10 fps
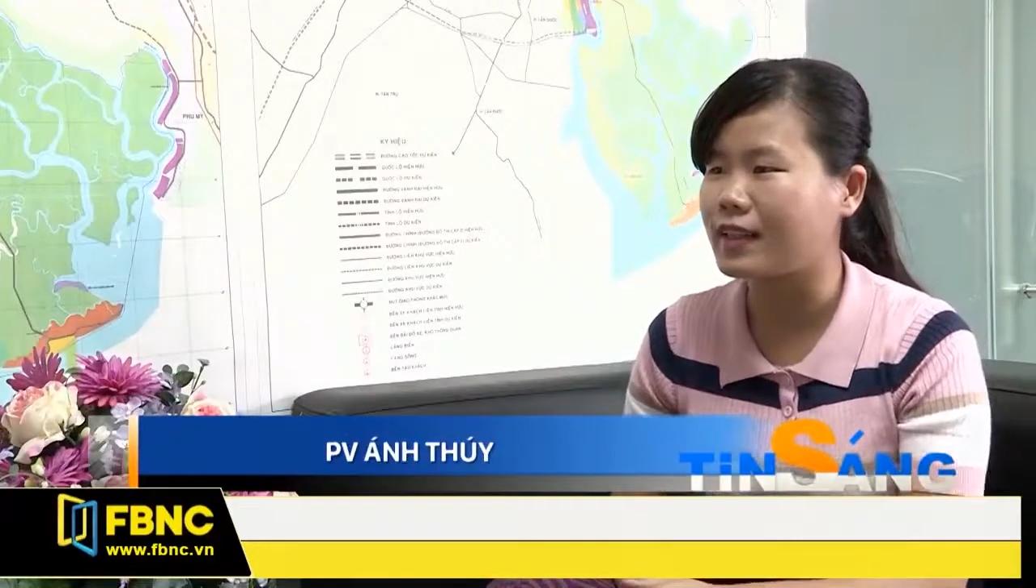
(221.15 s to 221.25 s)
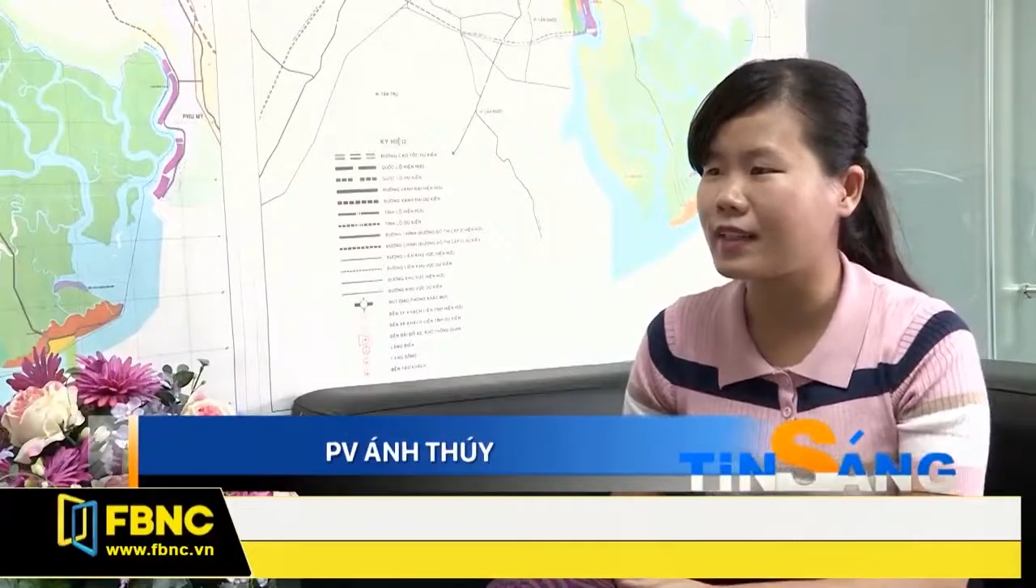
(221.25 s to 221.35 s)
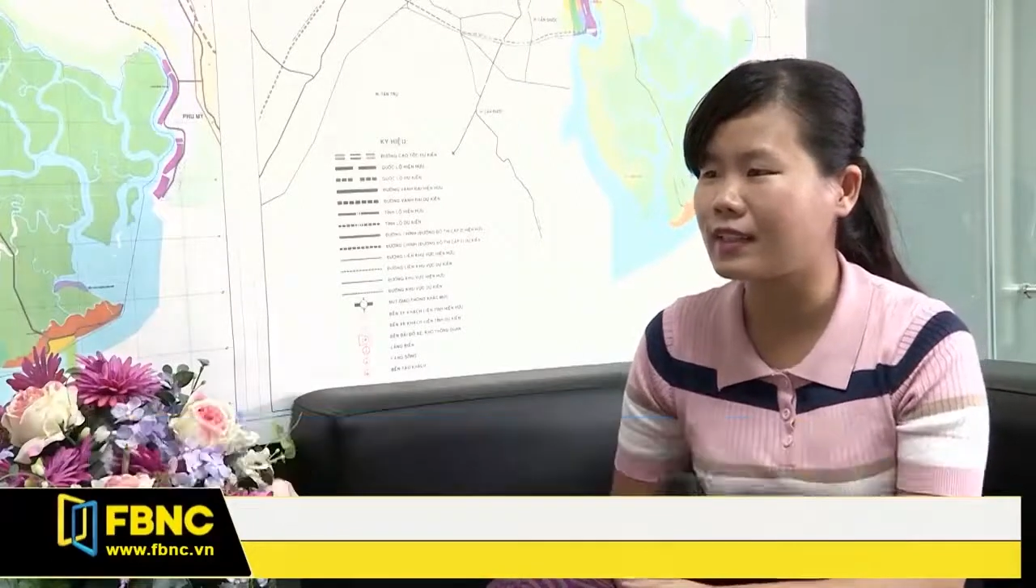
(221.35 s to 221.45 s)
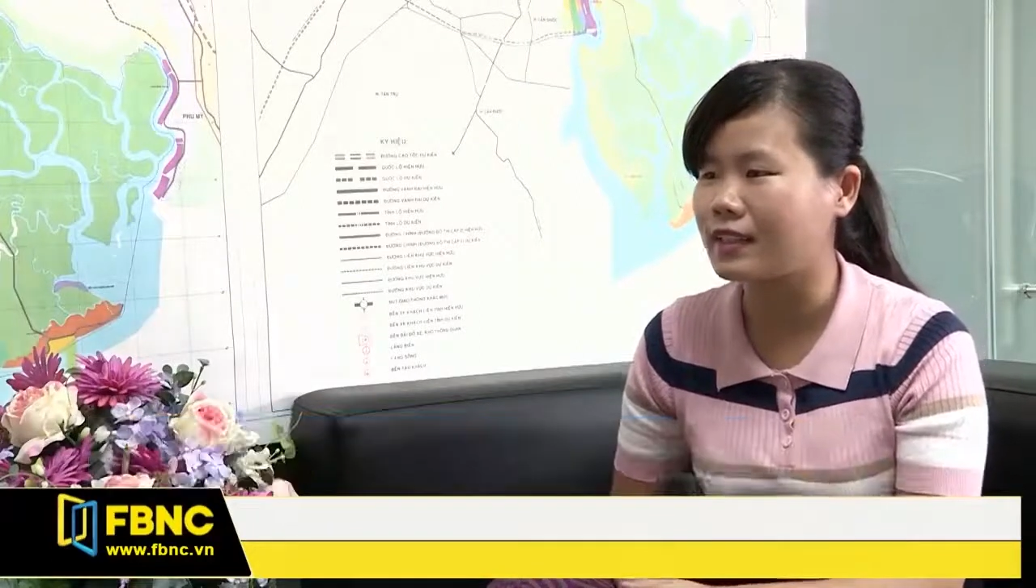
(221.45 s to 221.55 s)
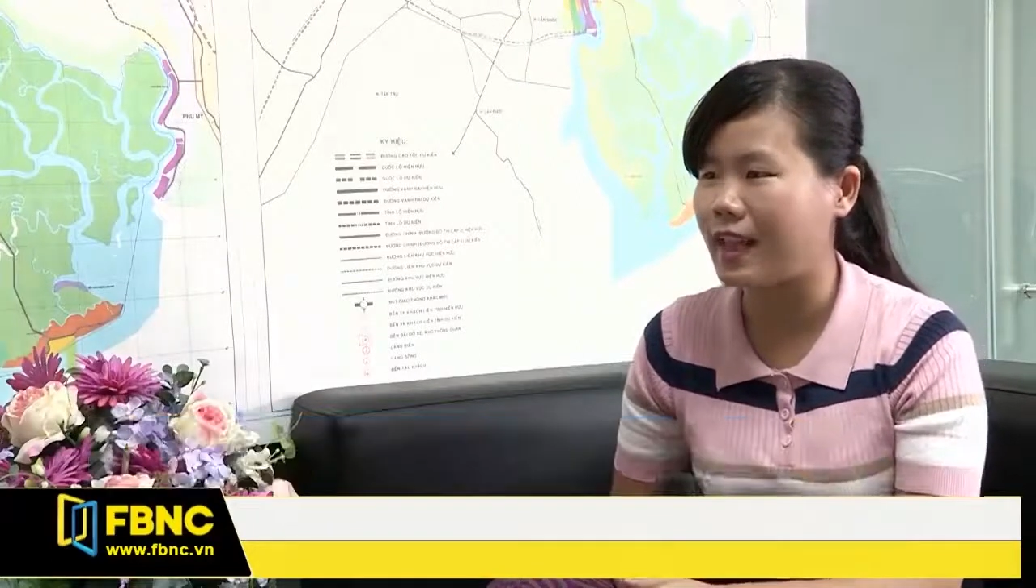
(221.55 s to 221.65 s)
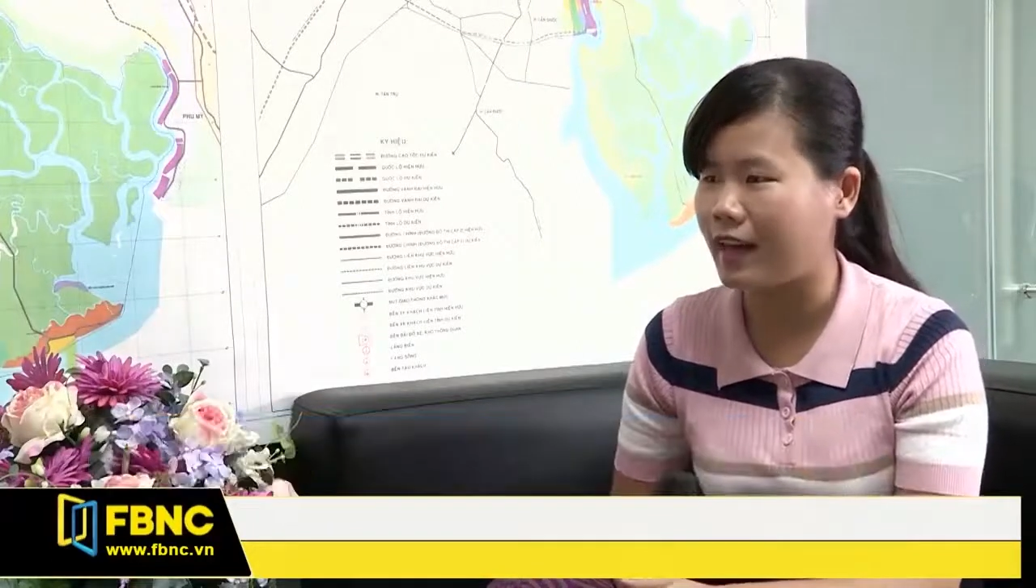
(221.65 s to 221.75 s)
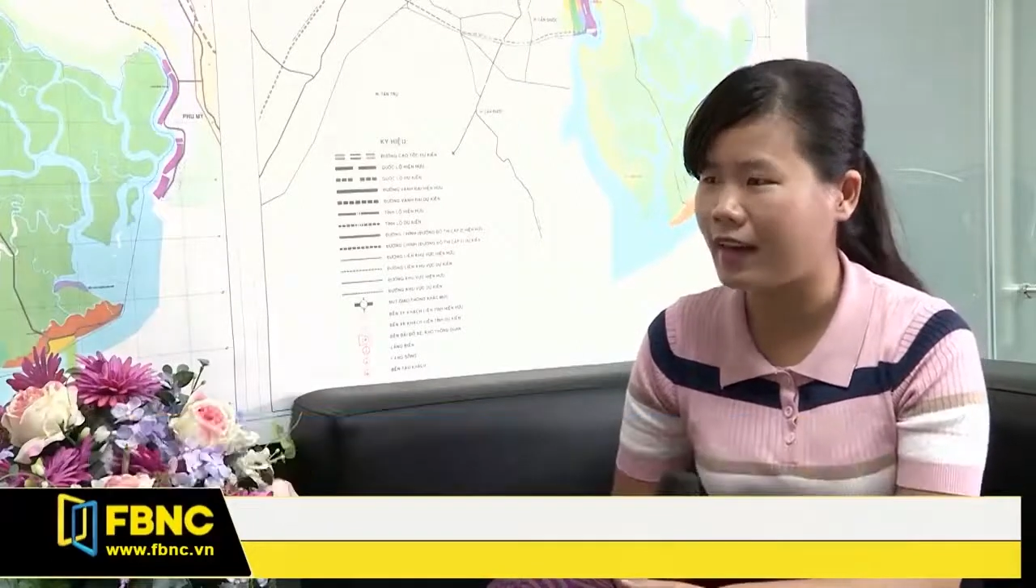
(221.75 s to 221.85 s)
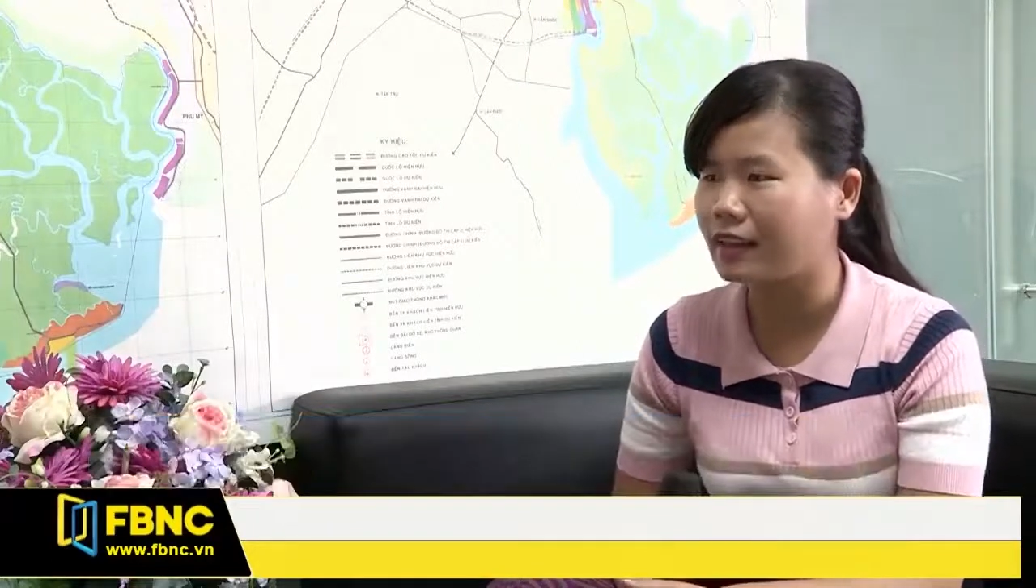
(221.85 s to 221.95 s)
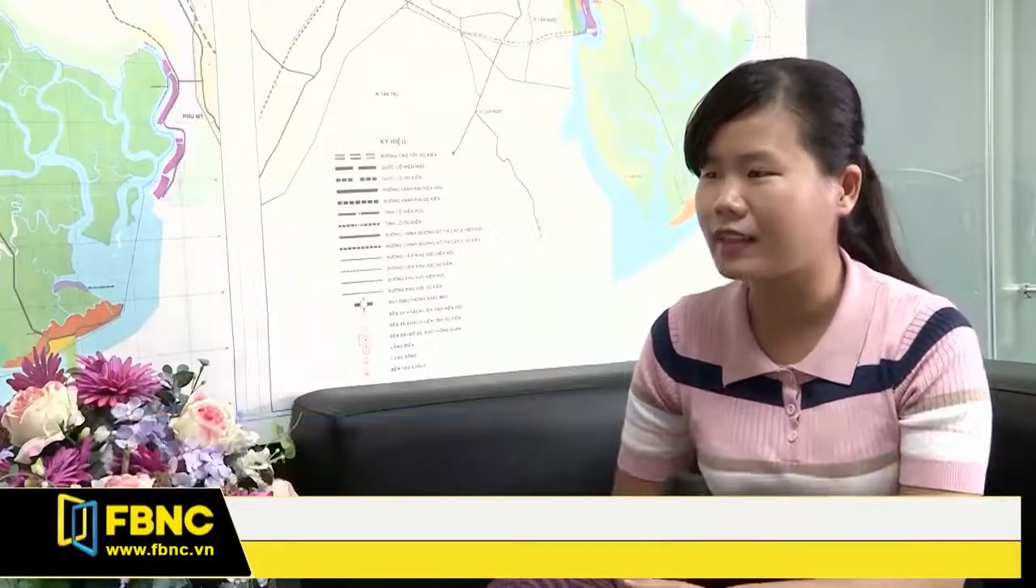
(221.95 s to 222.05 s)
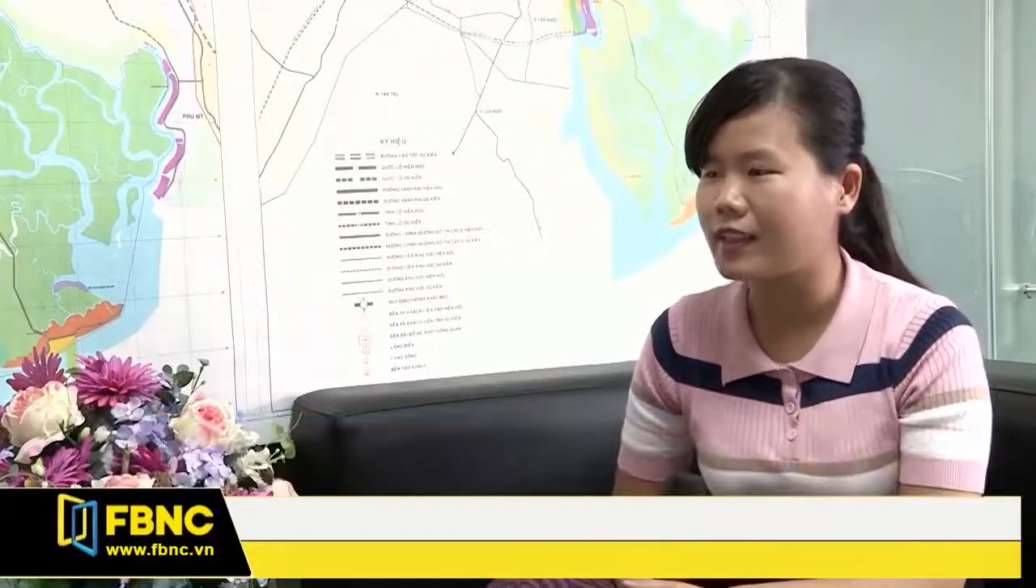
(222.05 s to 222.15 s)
lên nhà đất